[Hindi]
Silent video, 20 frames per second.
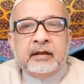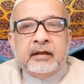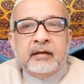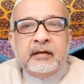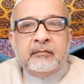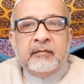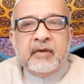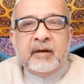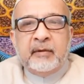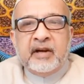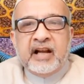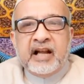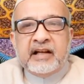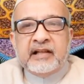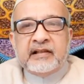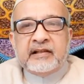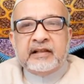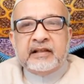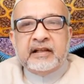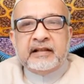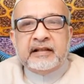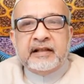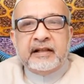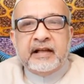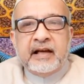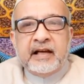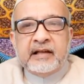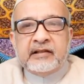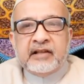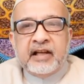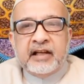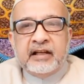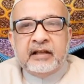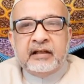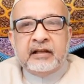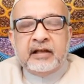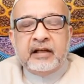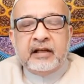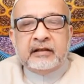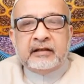मैं बनारस के आज़ादार चैनल
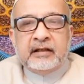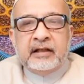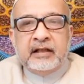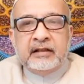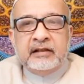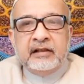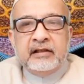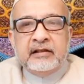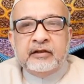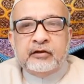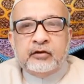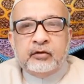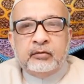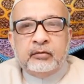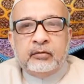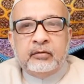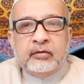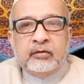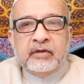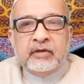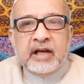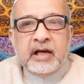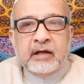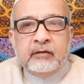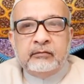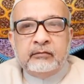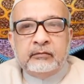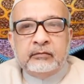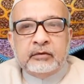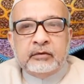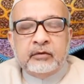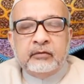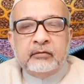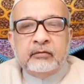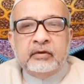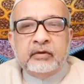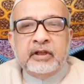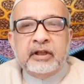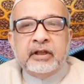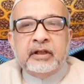का तह दिल से शुक्रगुजार हूँ कि
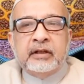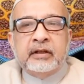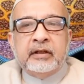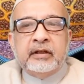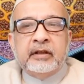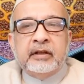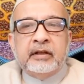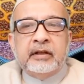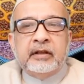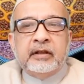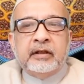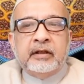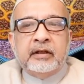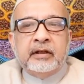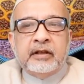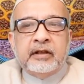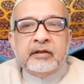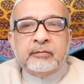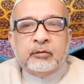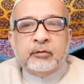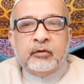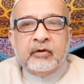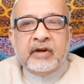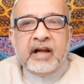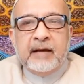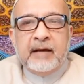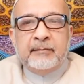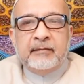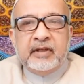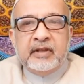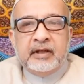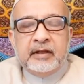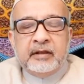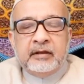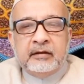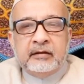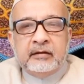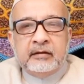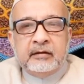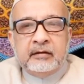उन्होंने इस प्रोग्राम में
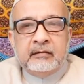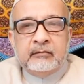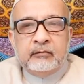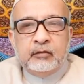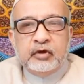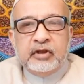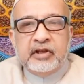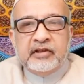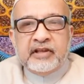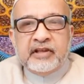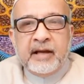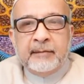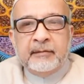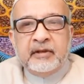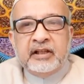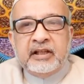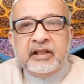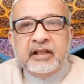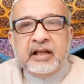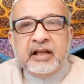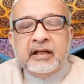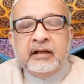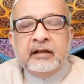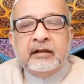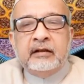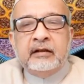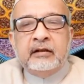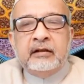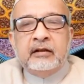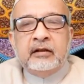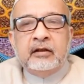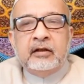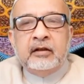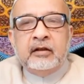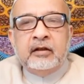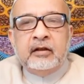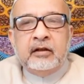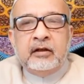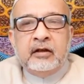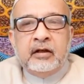मुझे शामिल किया
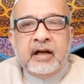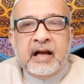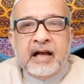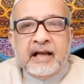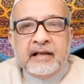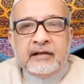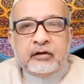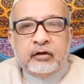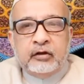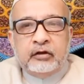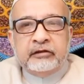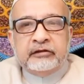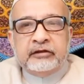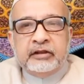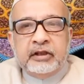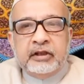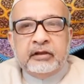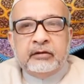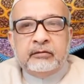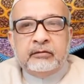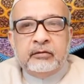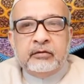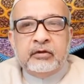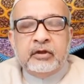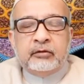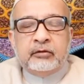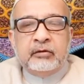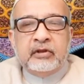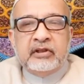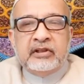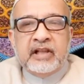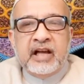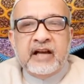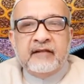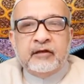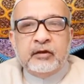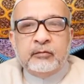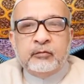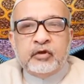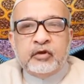ख़ास तौर से
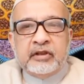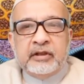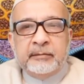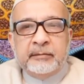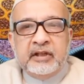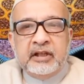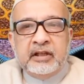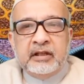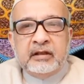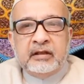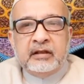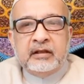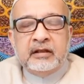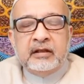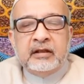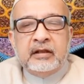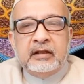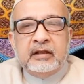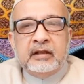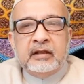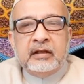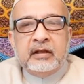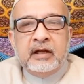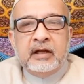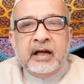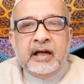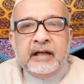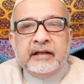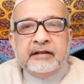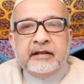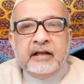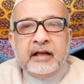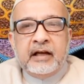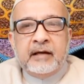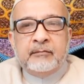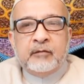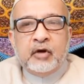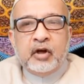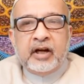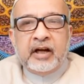हजतलाम अलमसलमिन अली
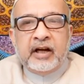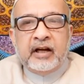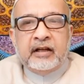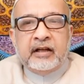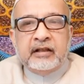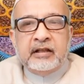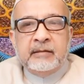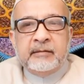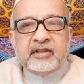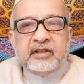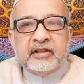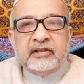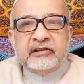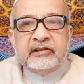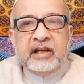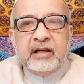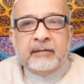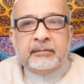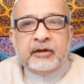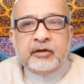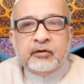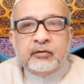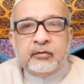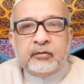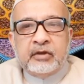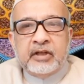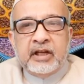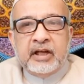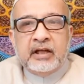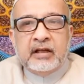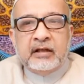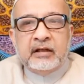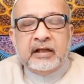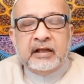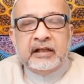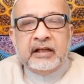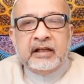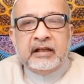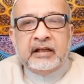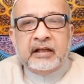जनाब मौलाना नदीम असगर साहब का शुक्रिया
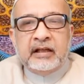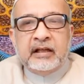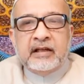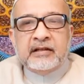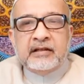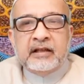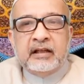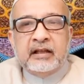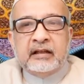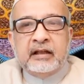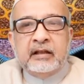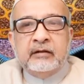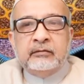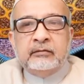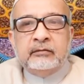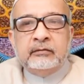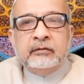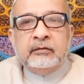अदा करना चाहता हूँ